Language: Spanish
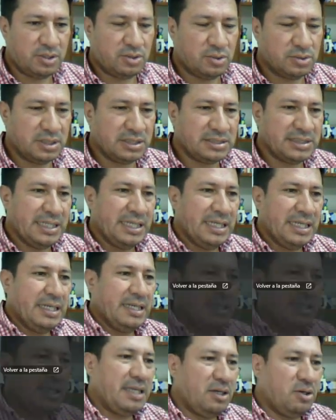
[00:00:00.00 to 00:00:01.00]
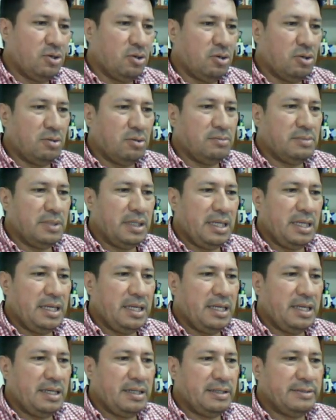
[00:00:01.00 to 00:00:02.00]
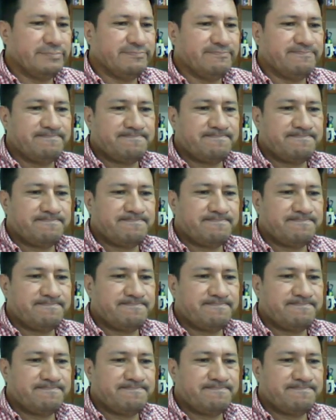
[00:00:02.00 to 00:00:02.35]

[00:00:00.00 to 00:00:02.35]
Entonces, quiero eh,